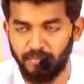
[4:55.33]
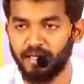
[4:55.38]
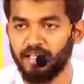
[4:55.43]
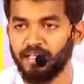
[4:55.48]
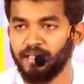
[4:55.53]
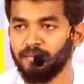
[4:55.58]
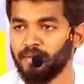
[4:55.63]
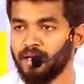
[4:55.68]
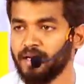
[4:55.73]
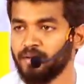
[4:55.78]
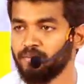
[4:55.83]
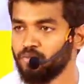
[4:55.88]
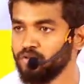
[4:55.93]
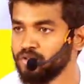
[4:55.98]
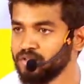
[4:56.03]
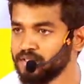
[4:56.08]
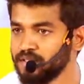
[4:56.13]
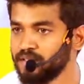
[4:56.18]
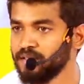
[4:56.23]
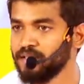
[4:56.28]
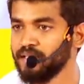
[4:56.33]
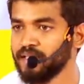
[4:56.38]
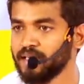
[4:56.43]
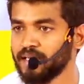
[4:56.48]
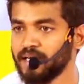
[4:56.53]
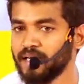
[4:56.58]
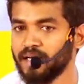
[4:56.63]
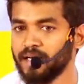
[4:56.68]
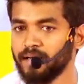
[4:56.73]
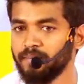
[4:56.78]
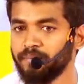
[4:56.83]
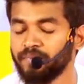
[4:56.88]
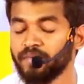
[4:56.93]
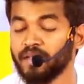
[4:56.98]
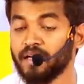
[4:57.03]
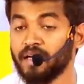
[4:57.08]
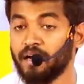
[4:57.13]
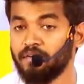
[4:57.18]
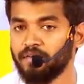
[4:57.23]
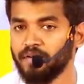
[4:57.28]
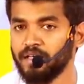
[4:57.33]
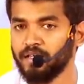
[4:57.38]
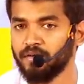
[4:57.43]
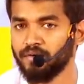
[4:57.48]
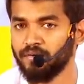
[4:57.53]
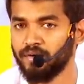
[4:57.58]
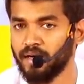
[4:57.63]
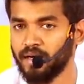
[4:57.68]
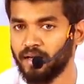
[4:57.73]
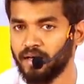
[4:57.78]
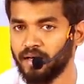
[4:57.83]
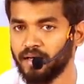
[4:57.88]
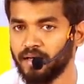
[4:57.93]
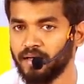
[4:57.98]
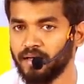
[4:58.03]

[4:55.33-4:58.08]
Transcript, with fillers: மணிக்கு மேலே முழிச்சுட்டு இருந்தீங்கன்னா கவனிக்கணும் நல்லா